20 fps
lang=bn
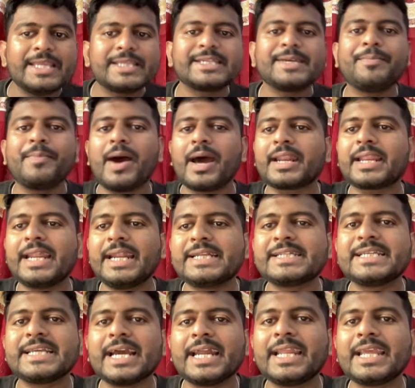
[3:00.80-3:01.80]
যে মার্কেট
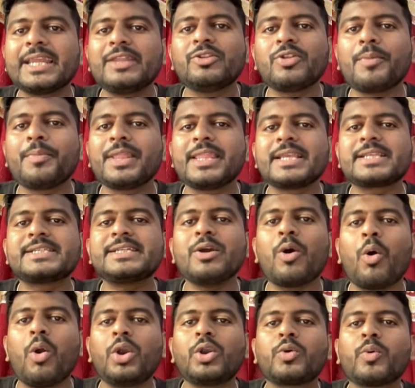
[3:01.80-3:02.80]
যেখানে কিন্তু আমরা দেখছি
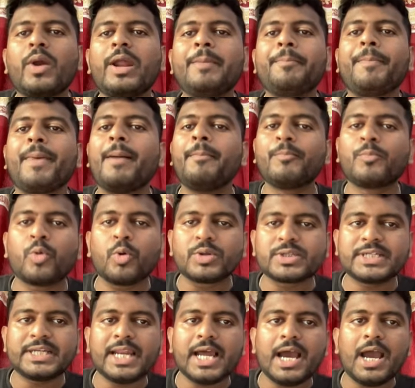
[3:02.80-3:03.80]
অল্ট কয়েন পাম্প
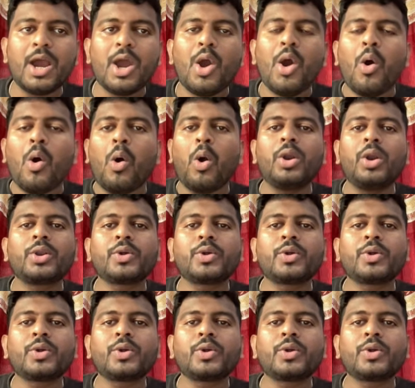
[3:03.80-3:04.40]
করছে না অল্ট